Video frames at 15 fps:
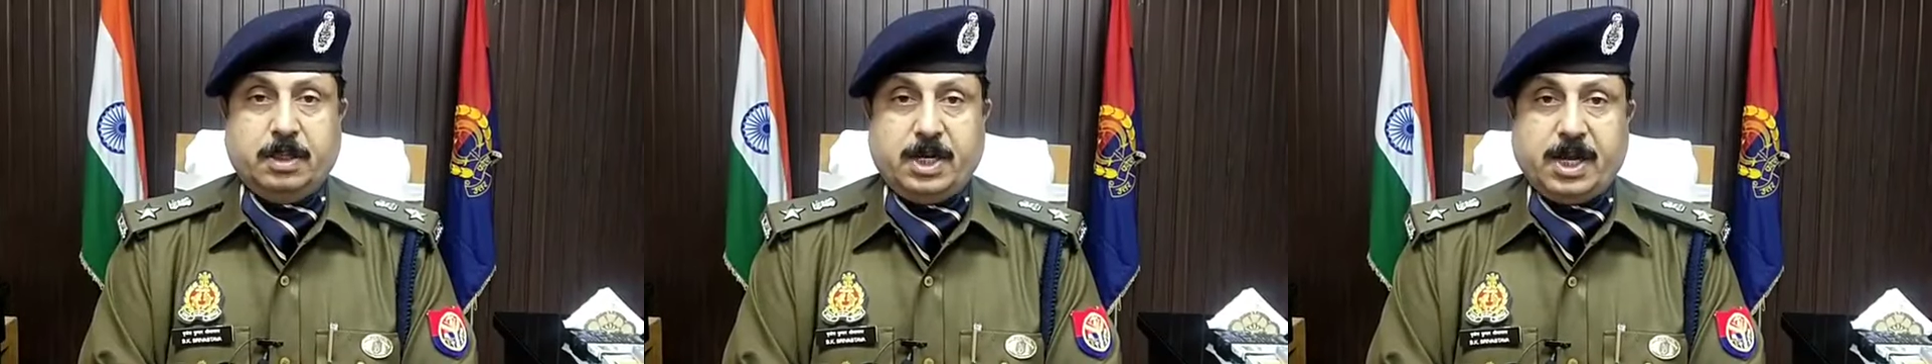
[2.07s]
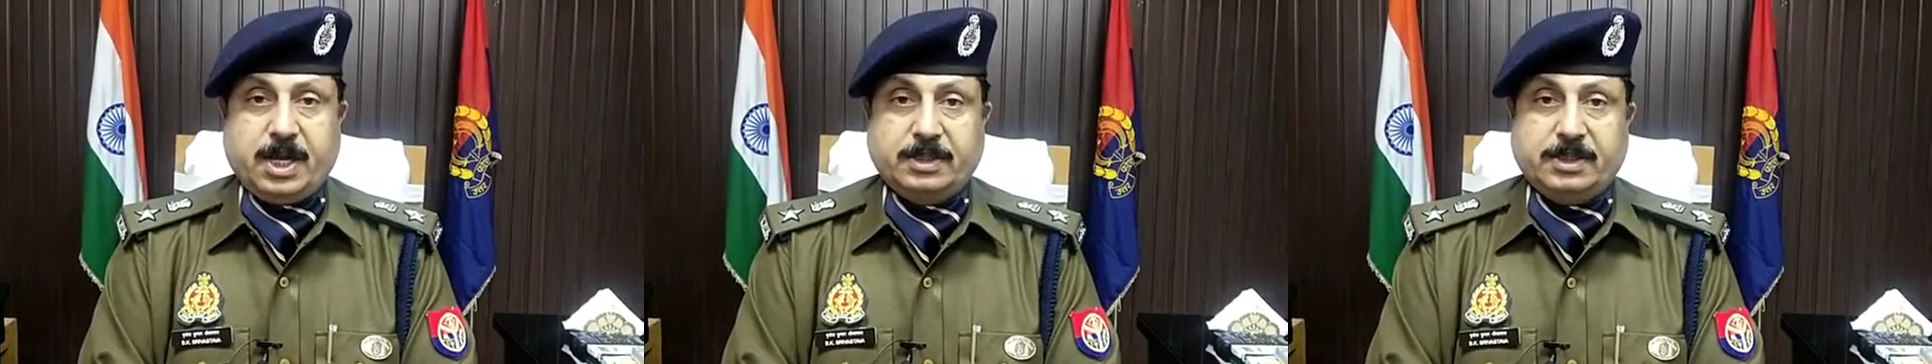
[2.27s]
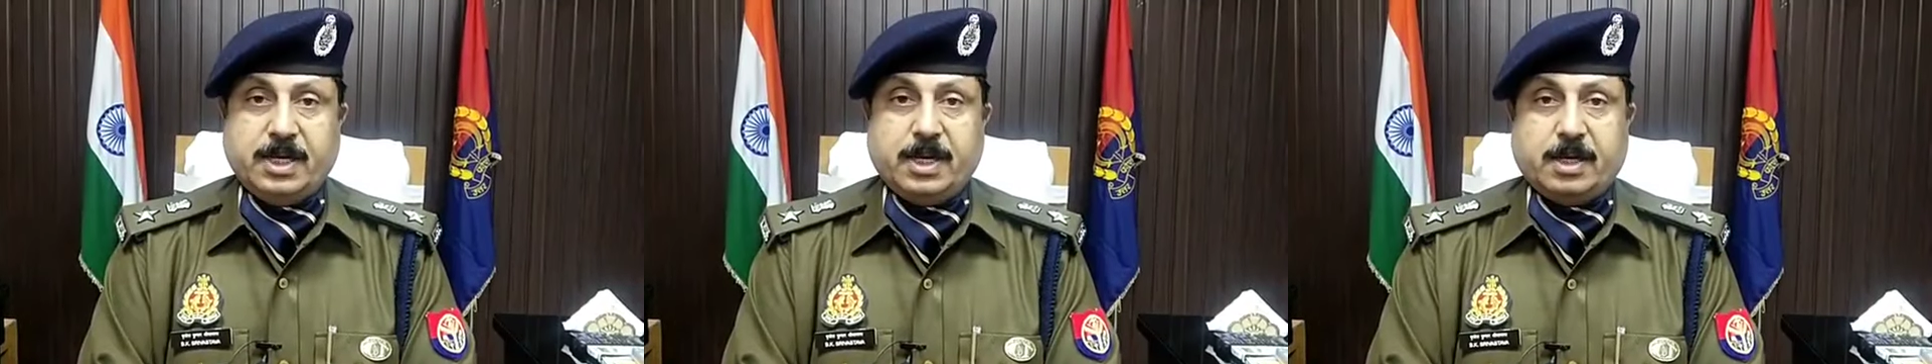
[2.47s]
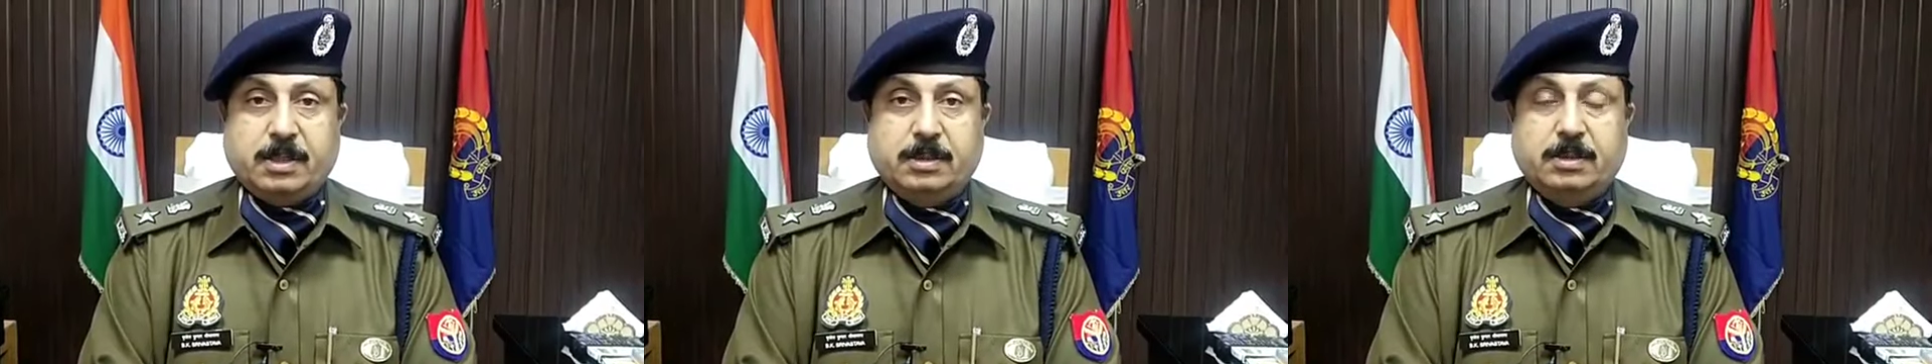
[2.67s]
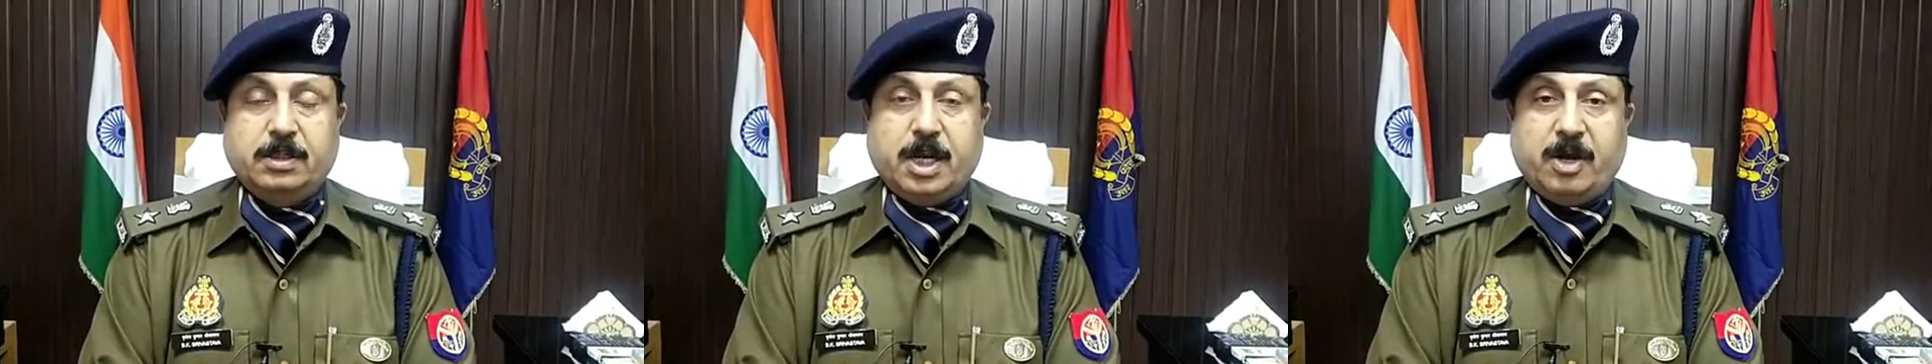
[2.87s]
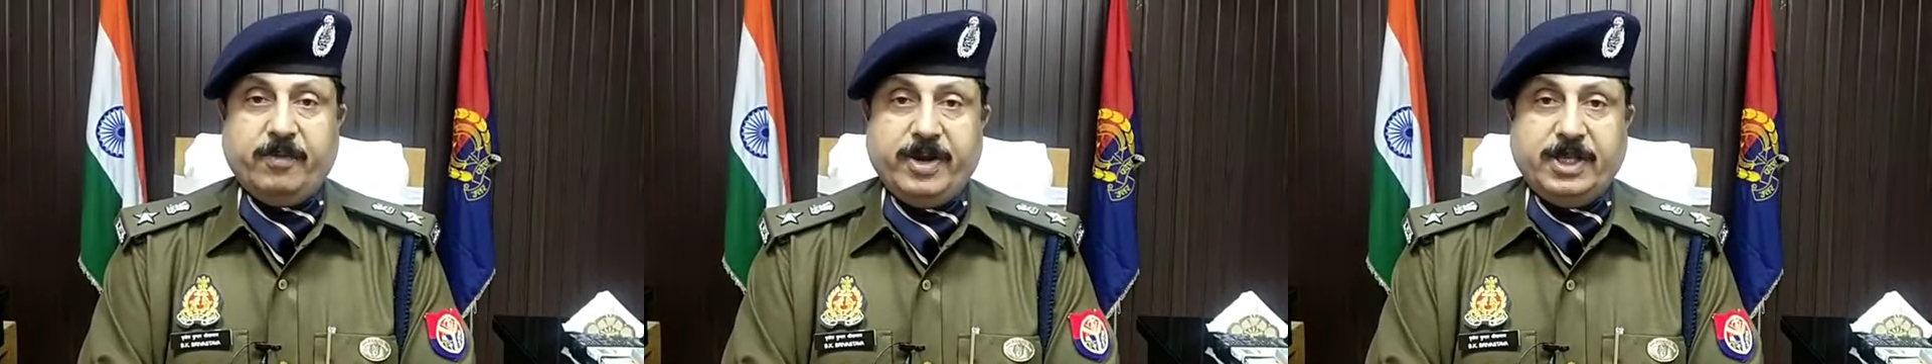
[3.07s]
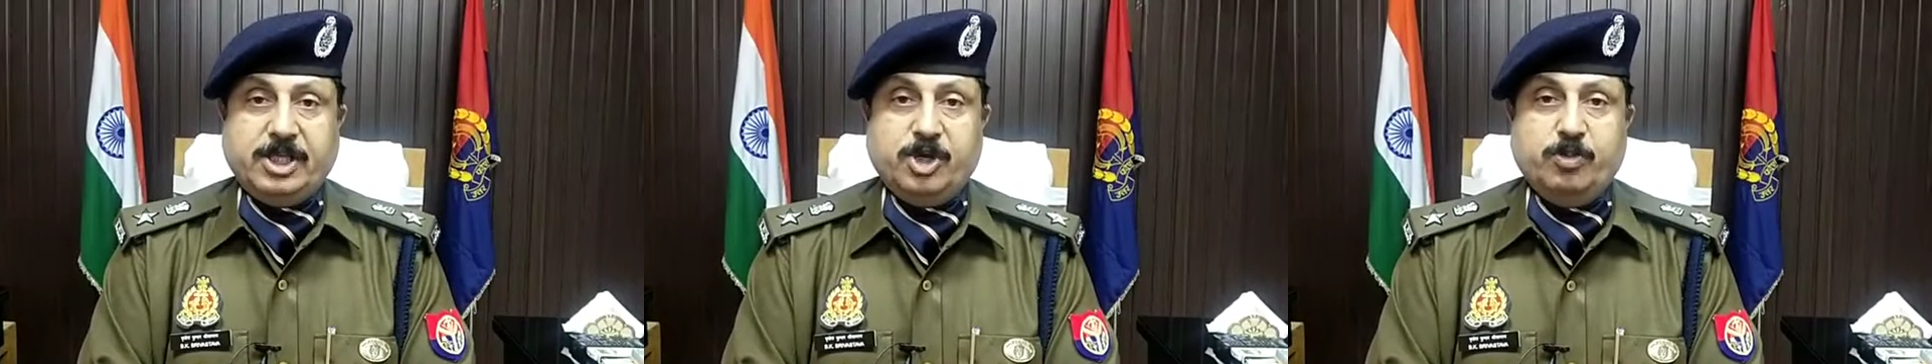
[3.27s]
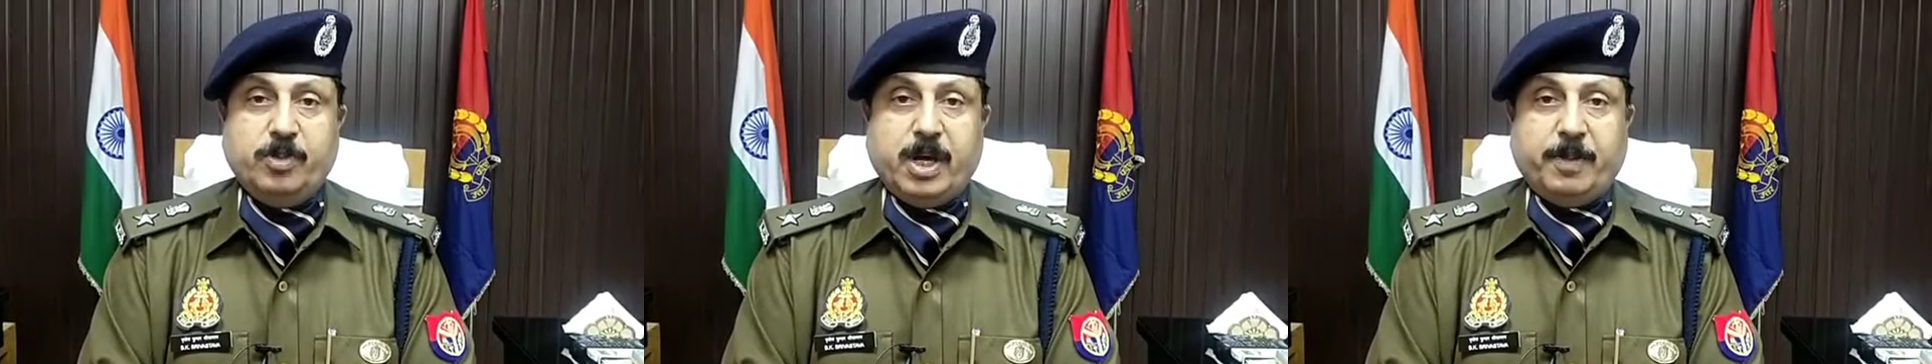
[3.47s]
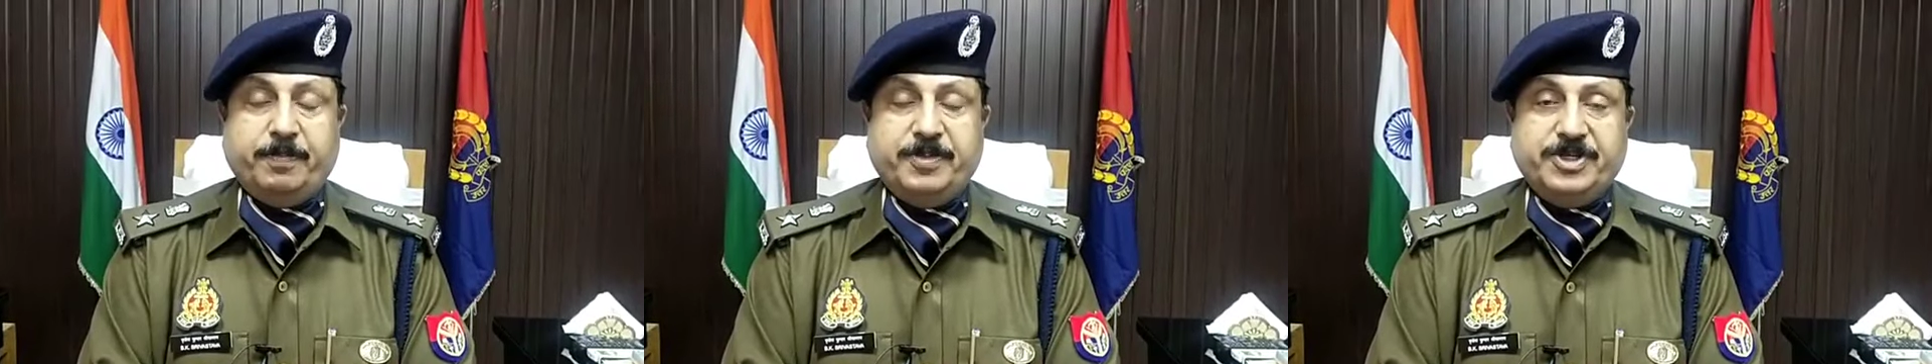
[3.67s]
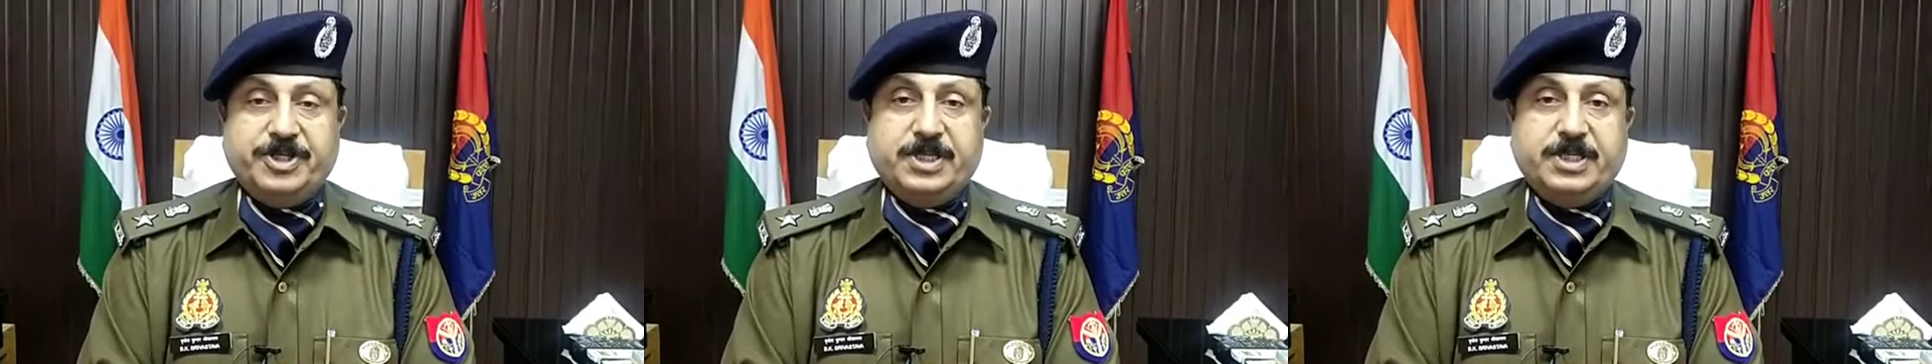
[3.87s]
लगातार अवैध एवं
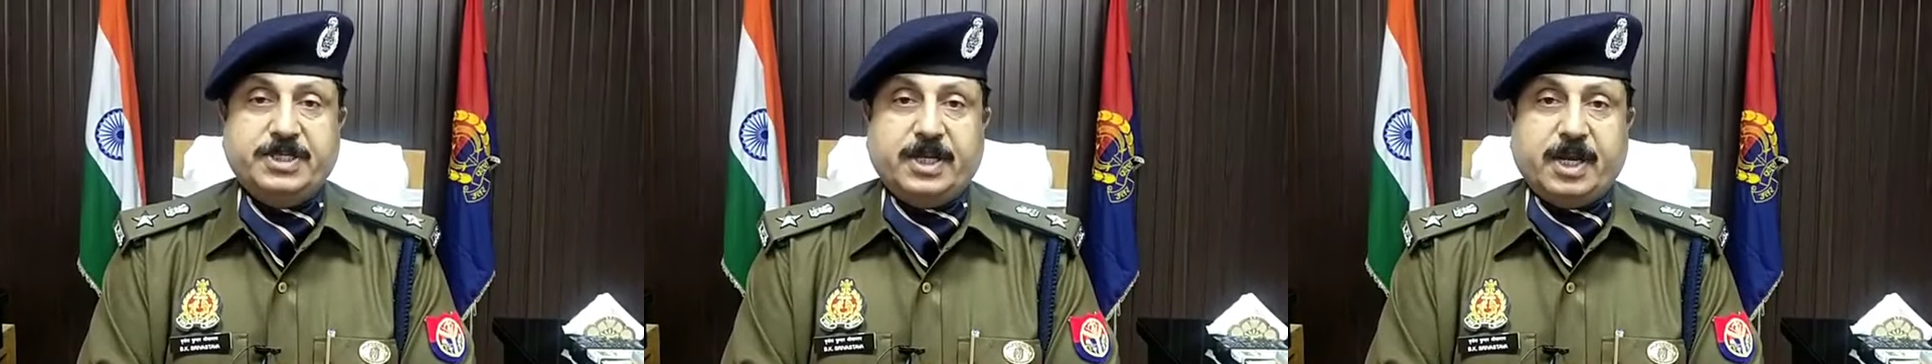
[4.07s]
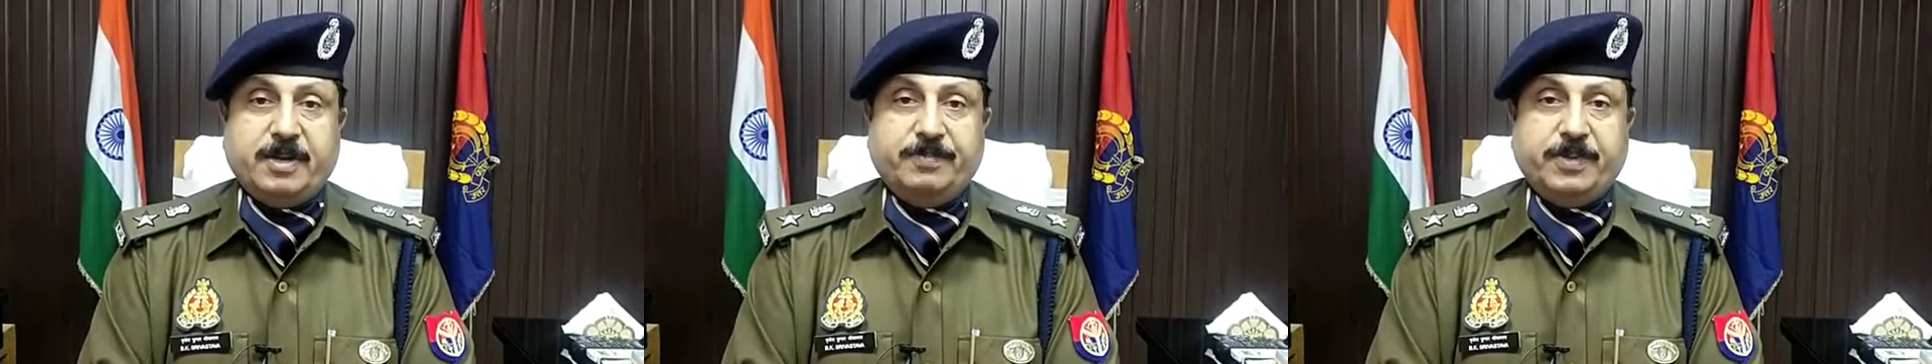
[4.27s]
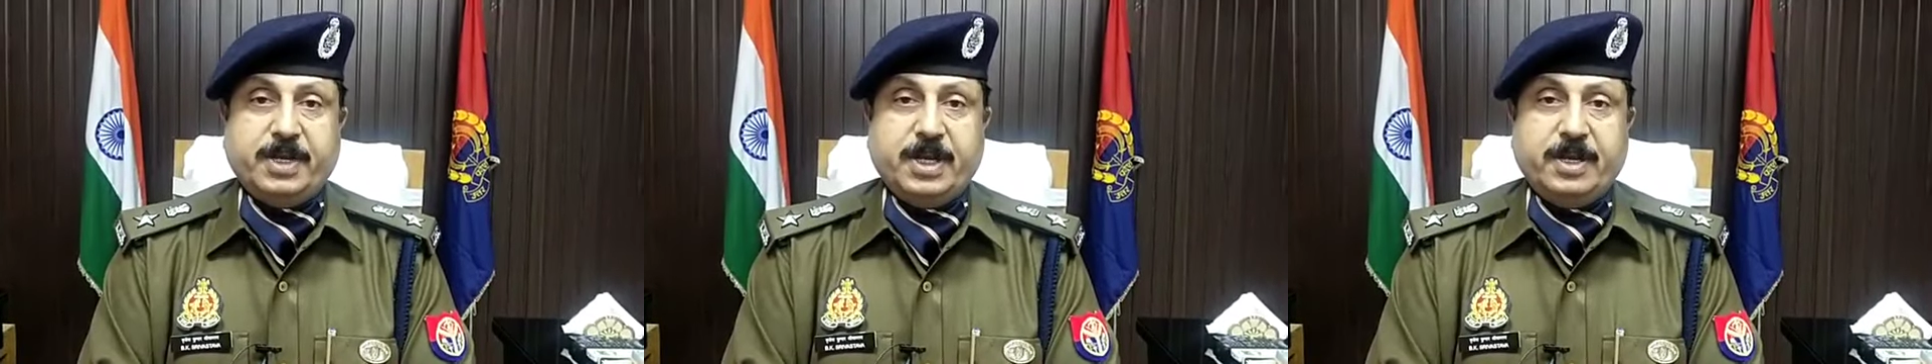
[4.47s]
अपमिश्रित शराब